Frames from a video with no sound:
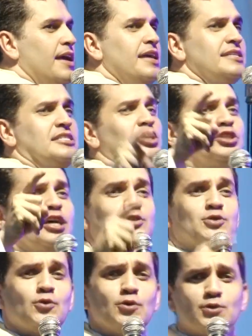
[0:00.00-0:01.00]
E se
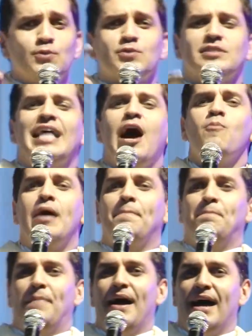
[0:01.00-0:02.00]
Jesus nos dá uma
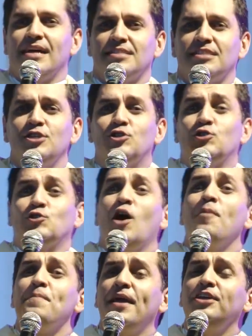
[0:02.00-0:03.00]
paz que
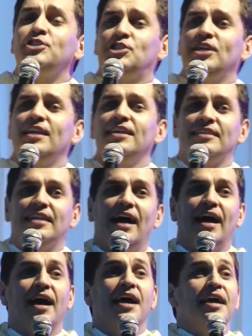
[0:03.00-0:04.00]
somente Ele
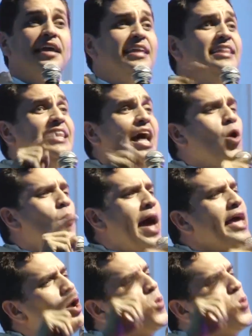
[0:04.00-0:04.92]
dá, que não é